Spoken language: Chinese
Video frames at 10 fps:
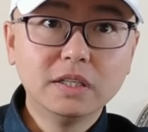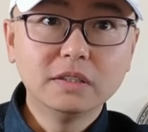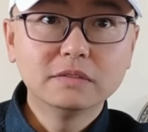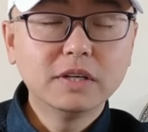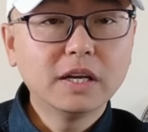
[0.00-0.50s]

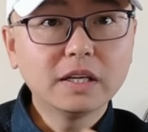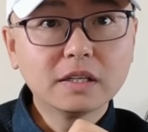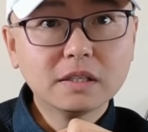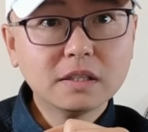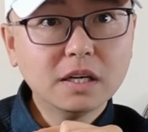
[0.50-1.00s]
力。未来
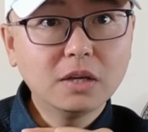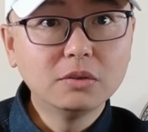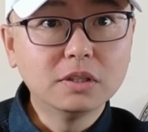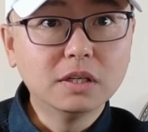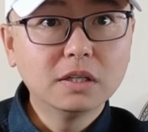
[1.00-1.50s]
克拉
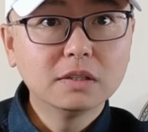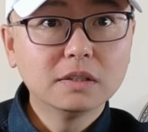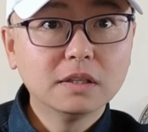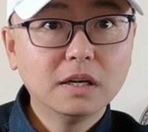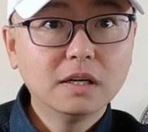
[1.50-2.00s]
运河
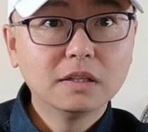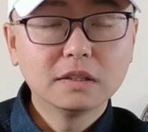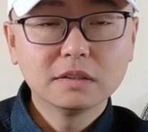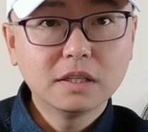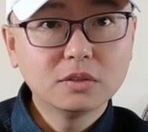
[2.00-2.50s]
啊，
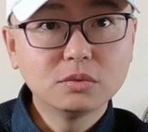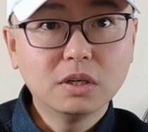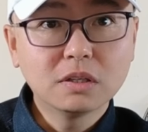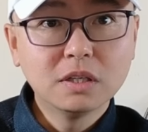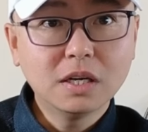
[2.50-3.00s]
大家注
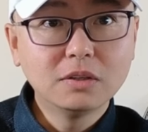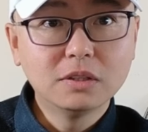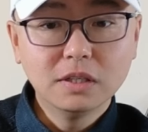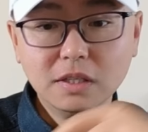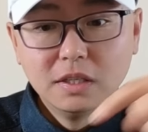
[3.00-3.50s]
意啊，克拉运
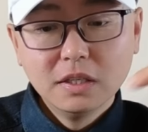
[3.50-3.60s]
河，